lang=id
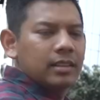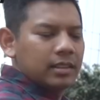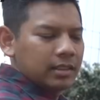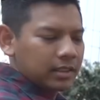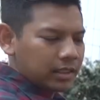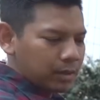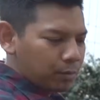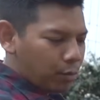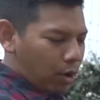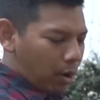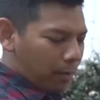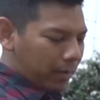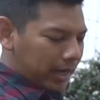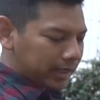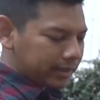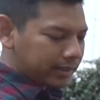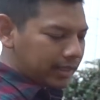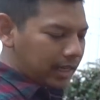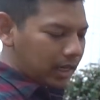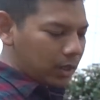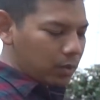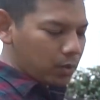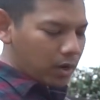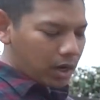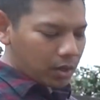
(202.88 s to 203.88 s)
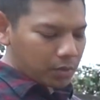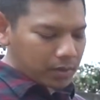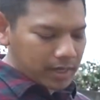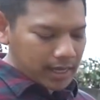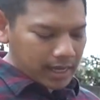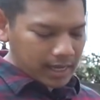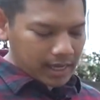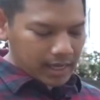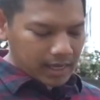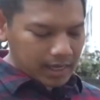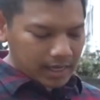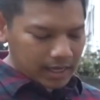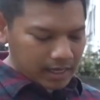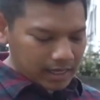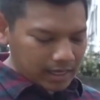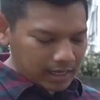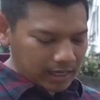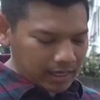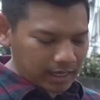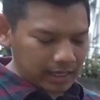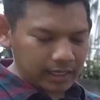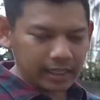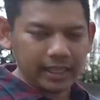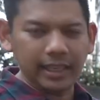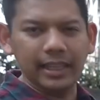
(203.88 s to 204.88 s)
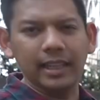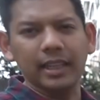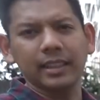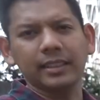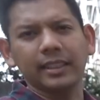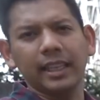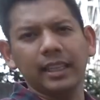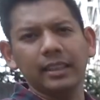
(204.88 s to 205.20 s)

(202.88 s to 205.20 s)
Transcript: Semua Mazda 2 udah keyless